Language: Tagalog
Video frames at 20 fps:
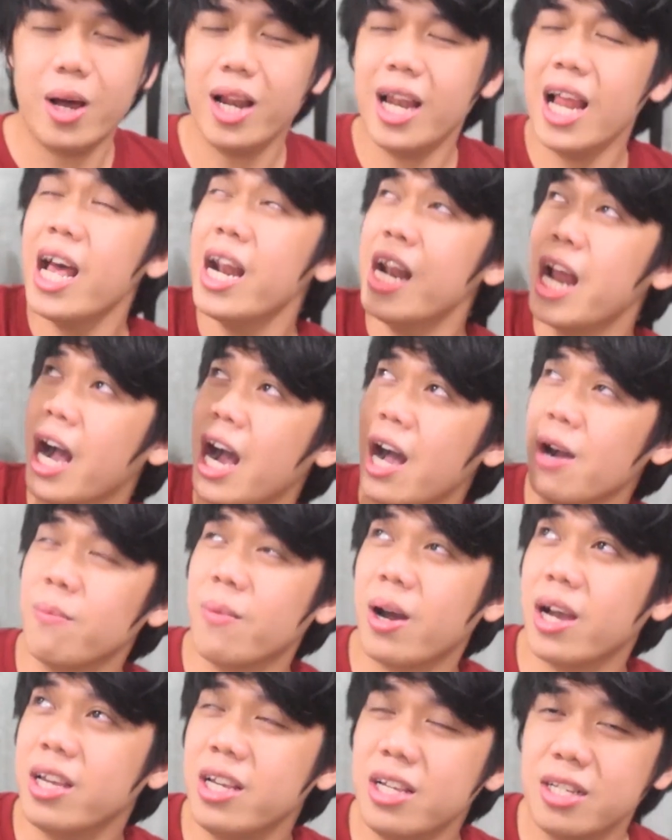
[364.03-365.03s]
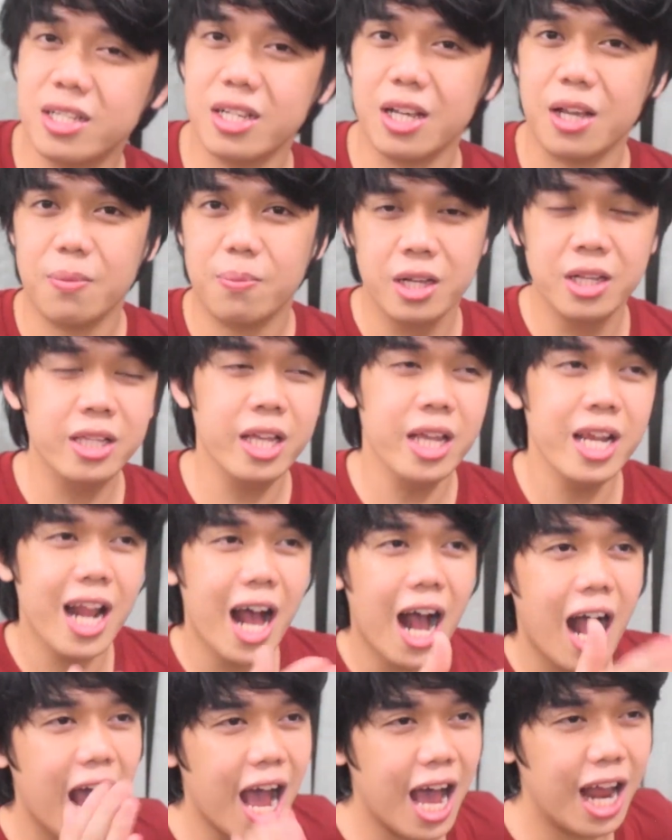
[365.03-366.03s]
Wala na nga maisip, hindi
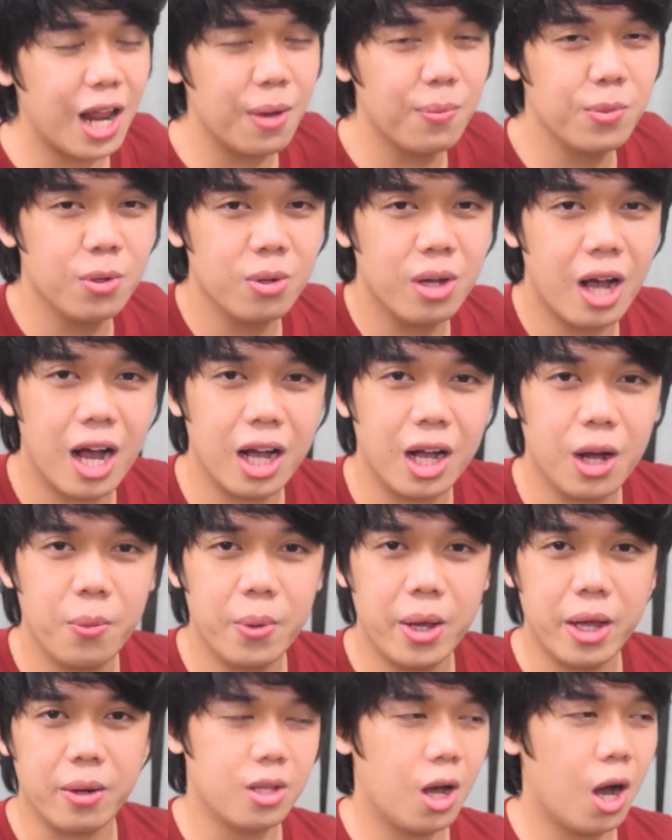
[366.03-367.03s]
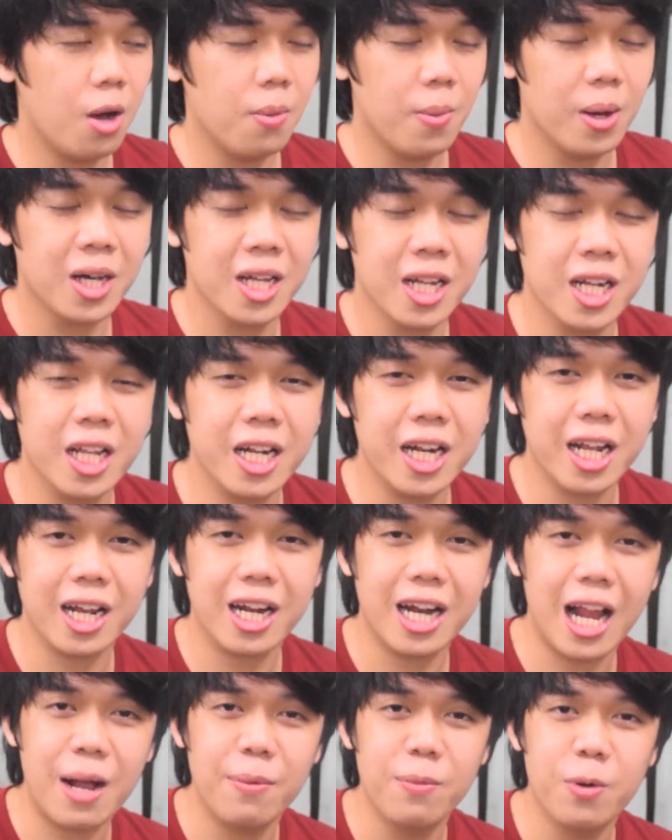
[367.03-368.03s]
na nga alam yung gagawin. Ha?
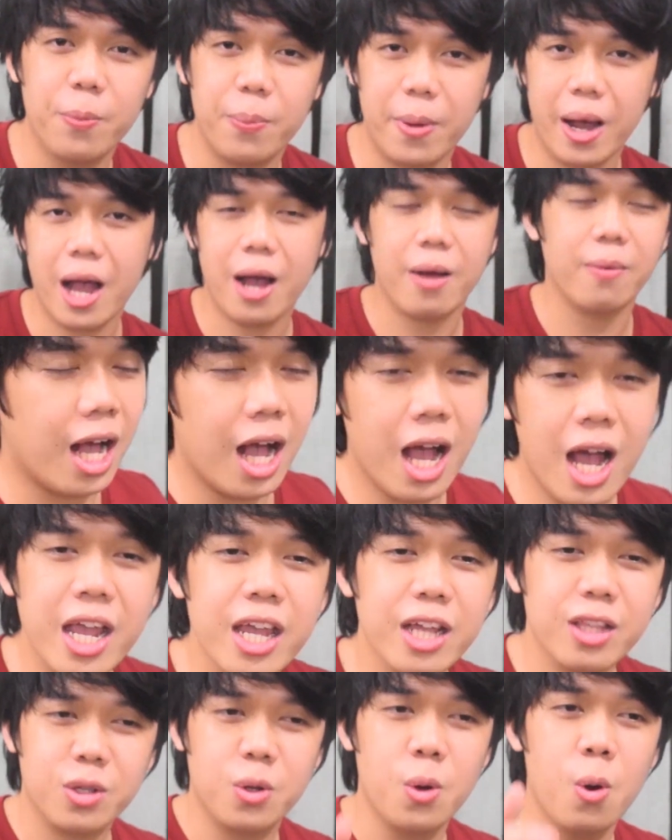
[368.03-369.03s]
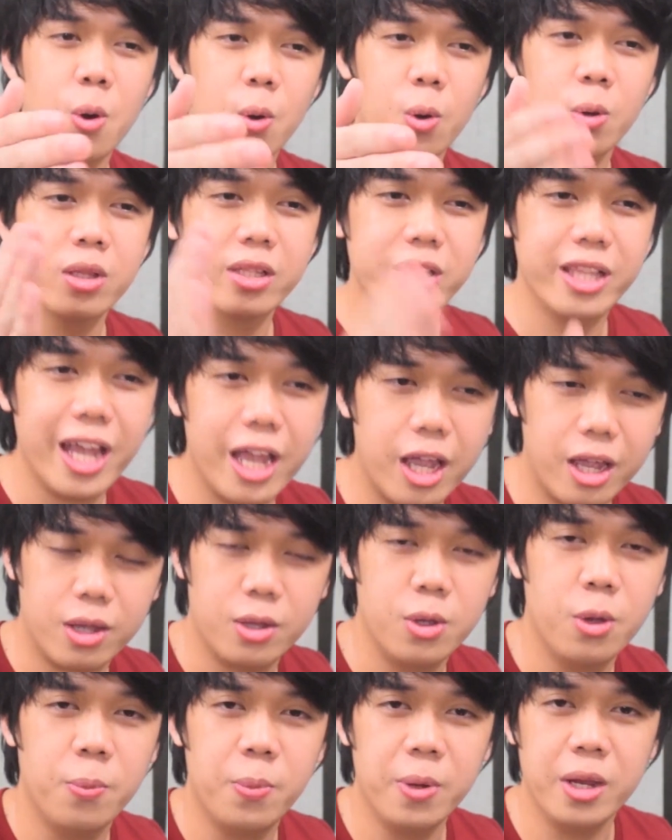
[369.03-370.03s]
Magre-reklamo pa kahit kukunti
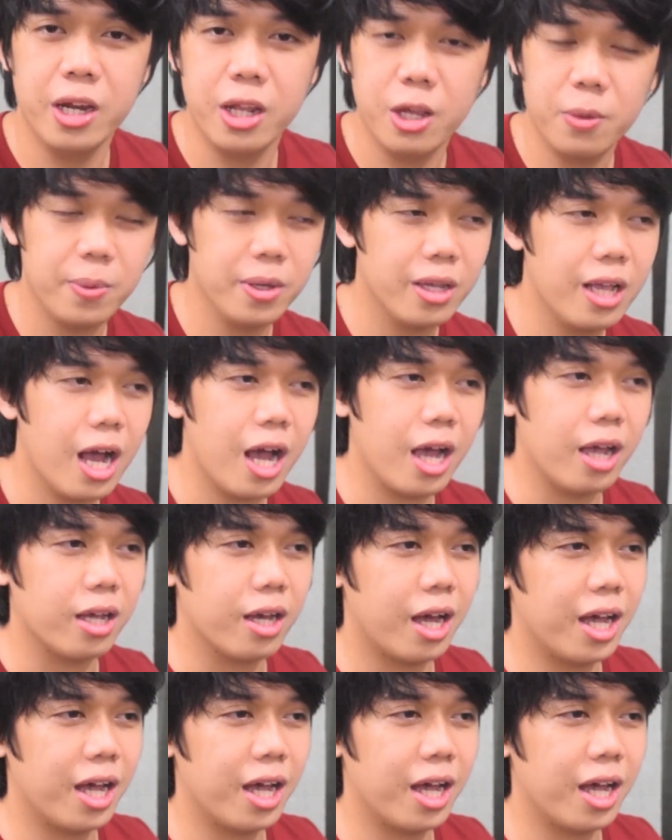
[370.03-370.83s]
yung binibigay.